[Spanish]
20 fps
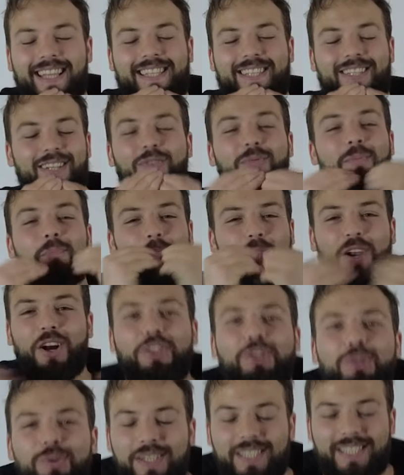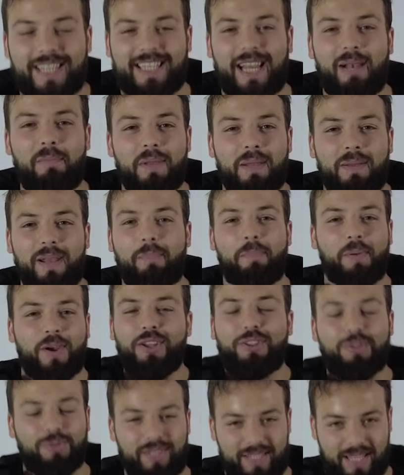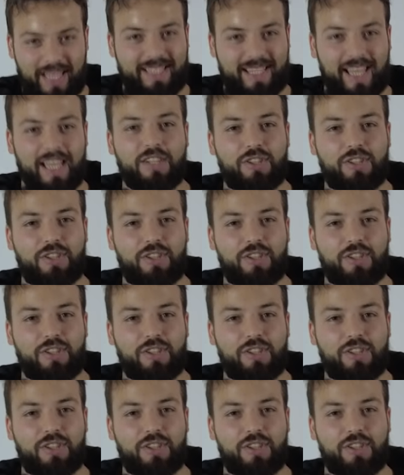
es un plot twist, es el primer plot twist de esta